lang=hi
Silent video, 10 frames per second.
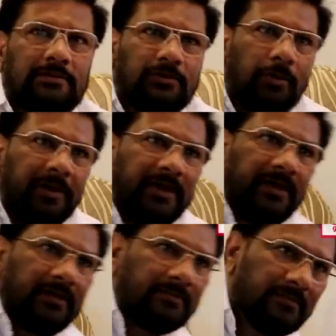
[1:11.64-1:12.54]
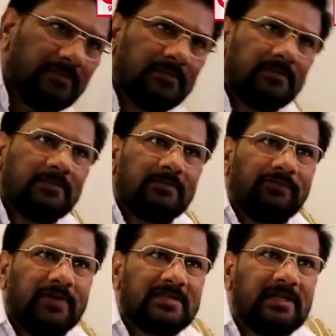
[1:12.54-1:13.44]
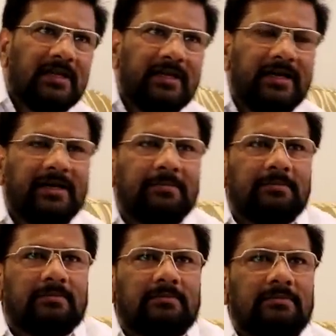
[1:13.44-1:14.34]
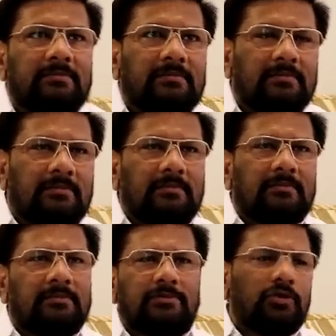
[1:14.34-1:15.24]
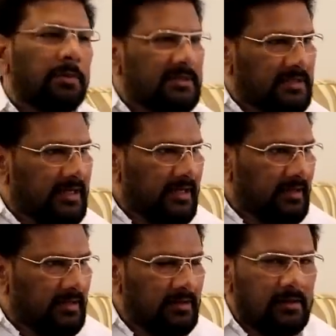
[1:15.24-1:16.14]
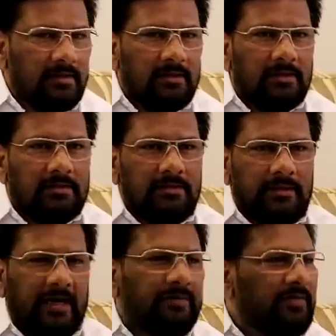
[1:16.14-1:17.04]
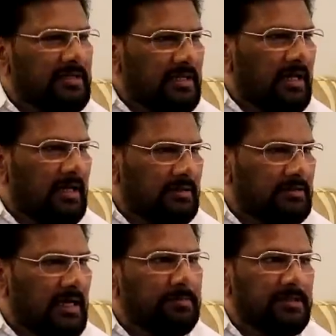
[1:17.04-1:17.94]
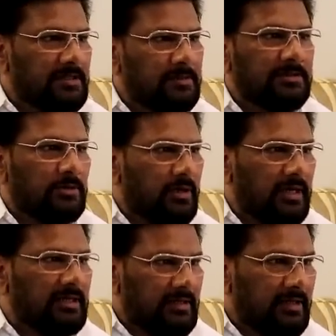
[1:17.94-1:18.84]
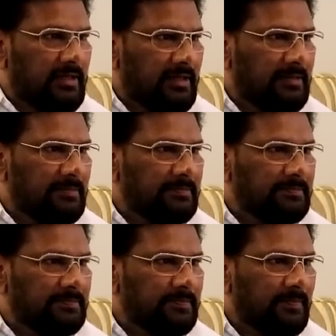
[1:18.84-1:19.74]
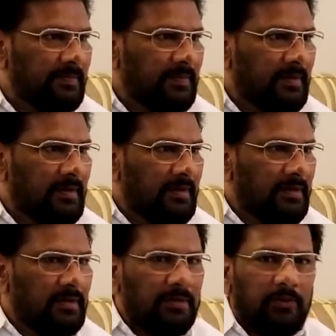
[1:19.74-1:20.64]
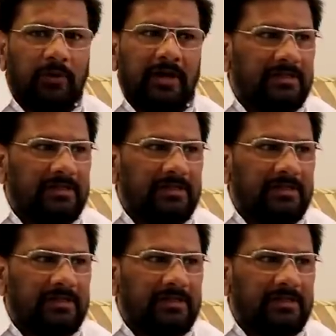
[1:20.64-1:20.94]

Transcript: जो भी फैसले लिए सब अच्छे हैं एक फैसला शायद मैं समझता हूँ गलत लिए हैं वो है